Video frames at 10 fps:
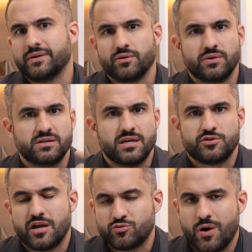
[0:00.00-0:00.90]
para ter um
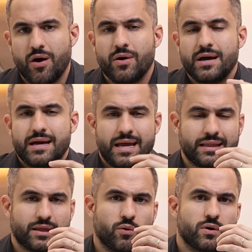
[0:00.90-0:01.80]
desejo sexual.
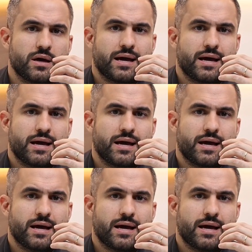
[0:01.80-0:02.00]
Então,